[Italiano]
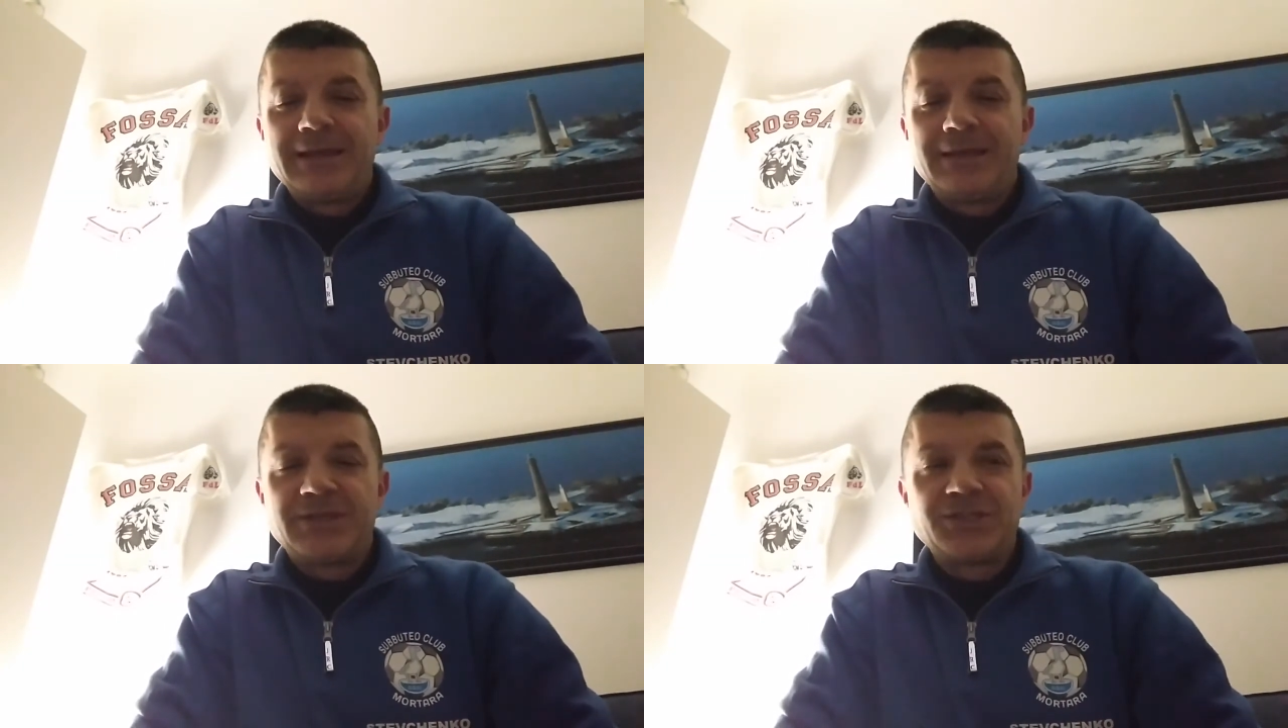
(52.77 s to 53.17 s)

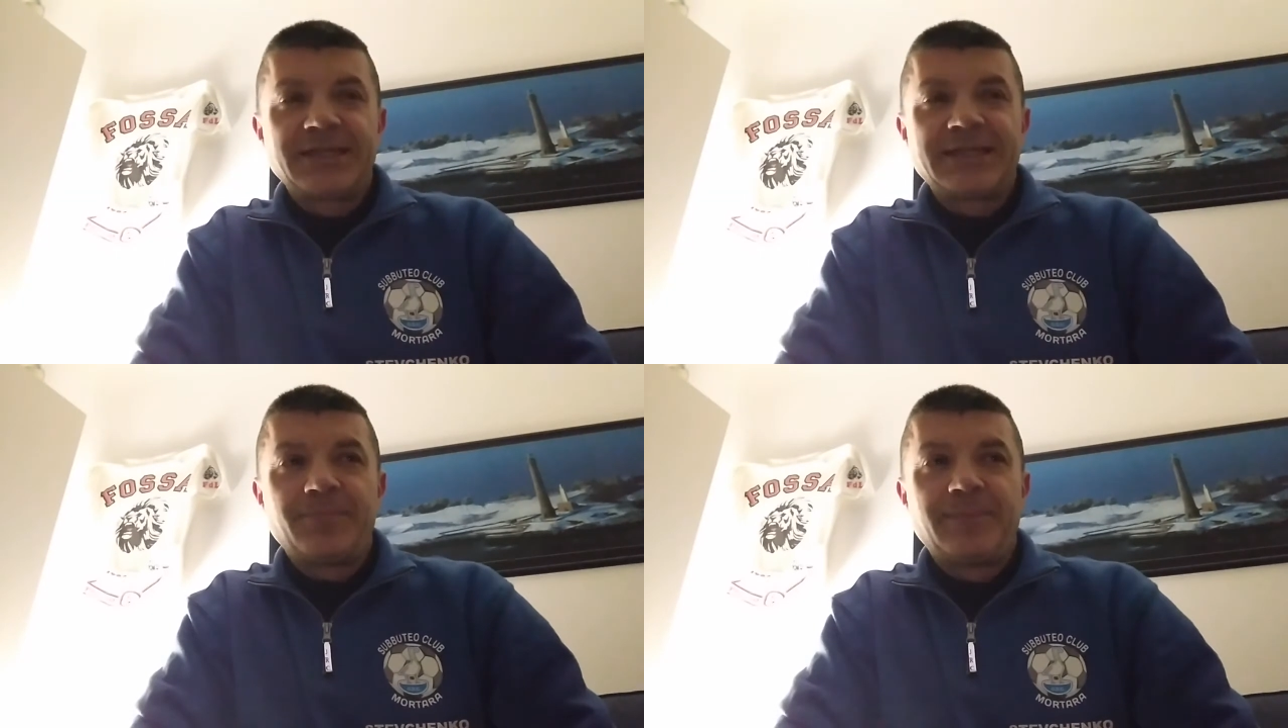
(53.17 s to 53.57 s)

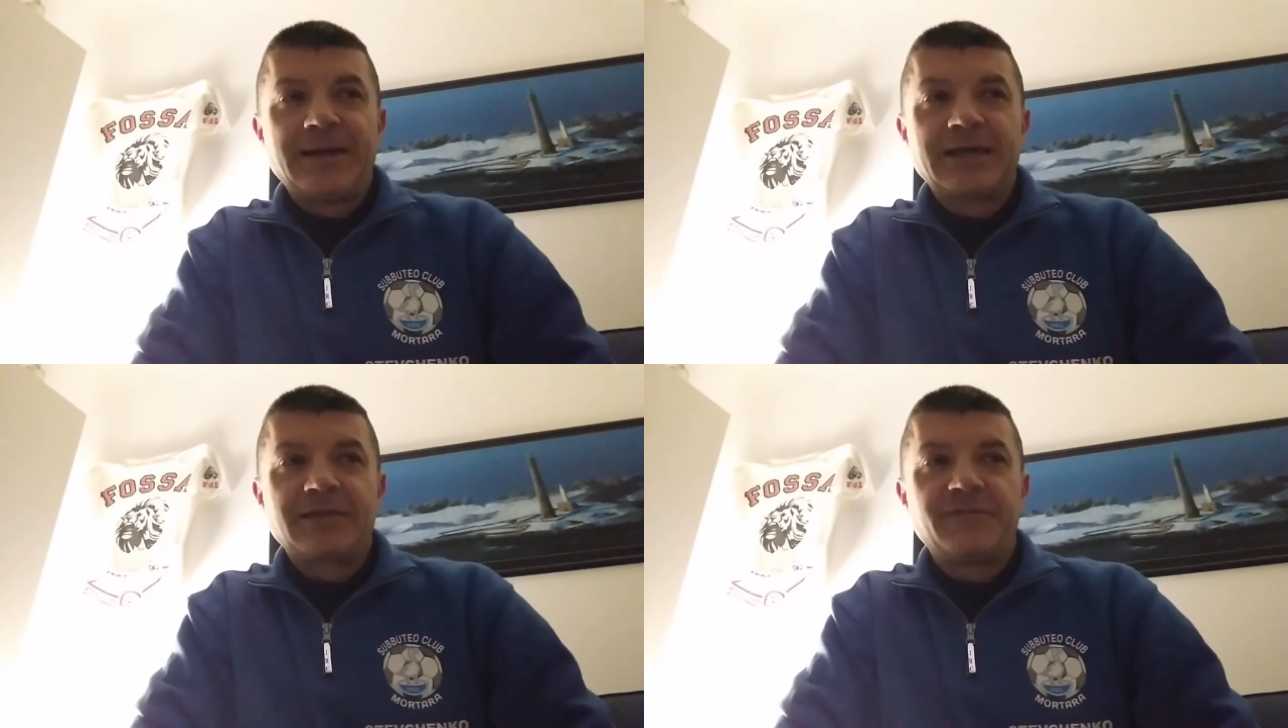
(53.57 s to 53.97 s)
Immaginate la
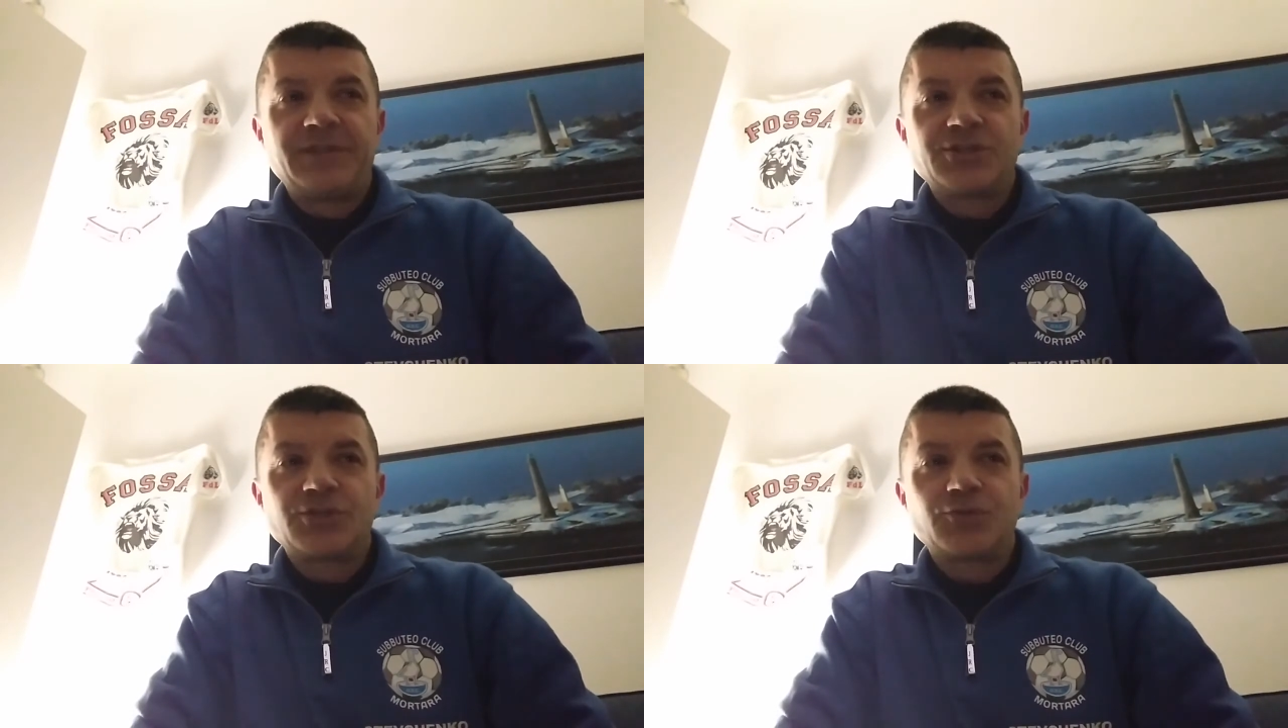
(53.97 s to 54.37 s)
palla che
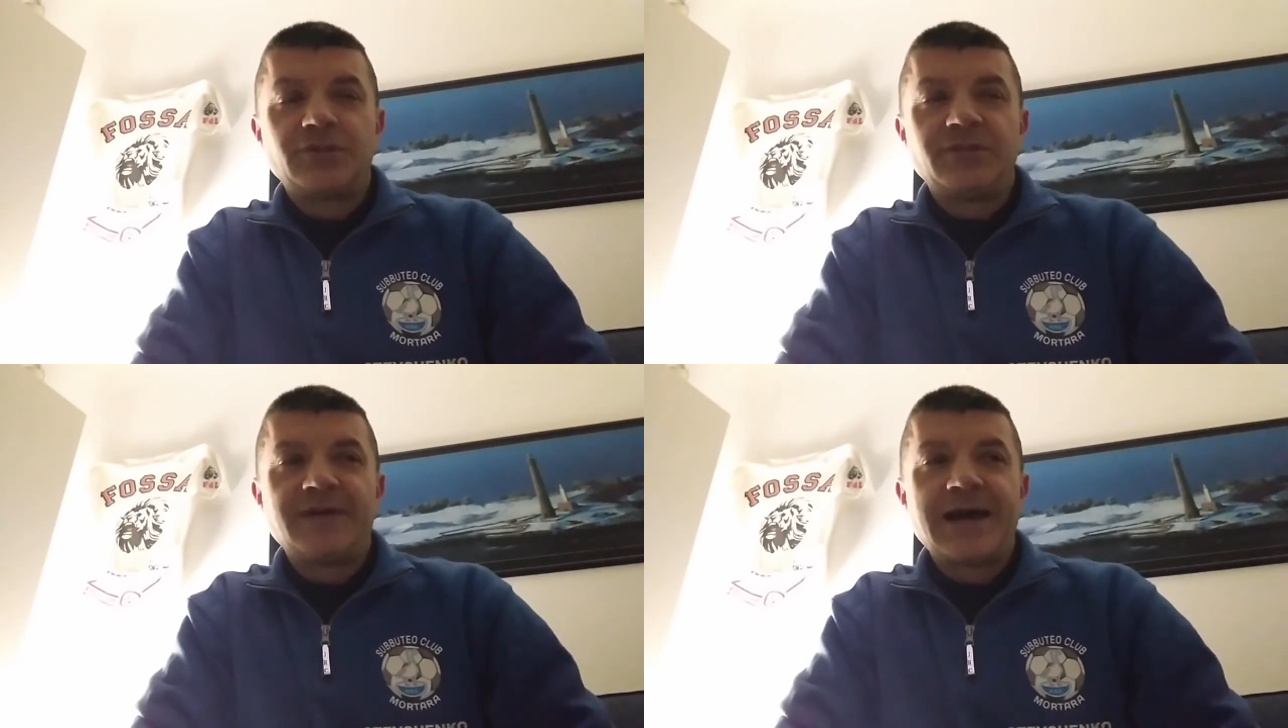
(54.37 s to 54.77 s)
finisce
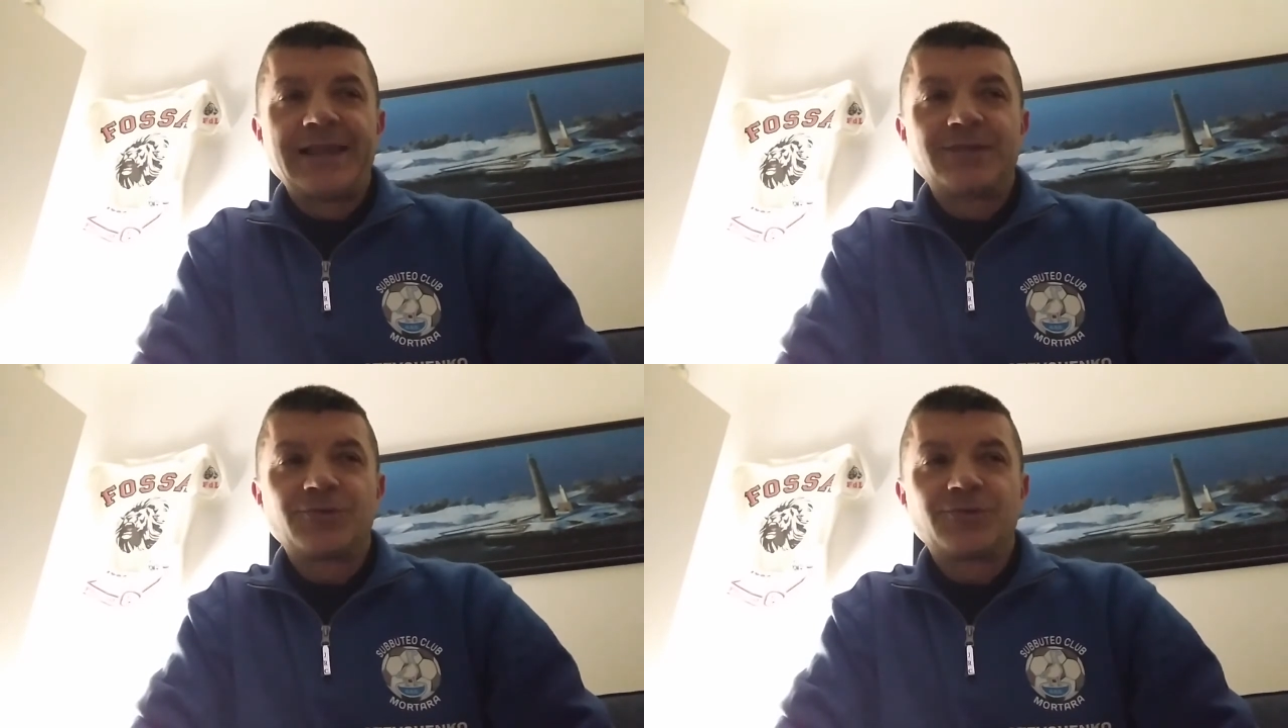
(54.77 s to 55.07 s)
sotto i divani,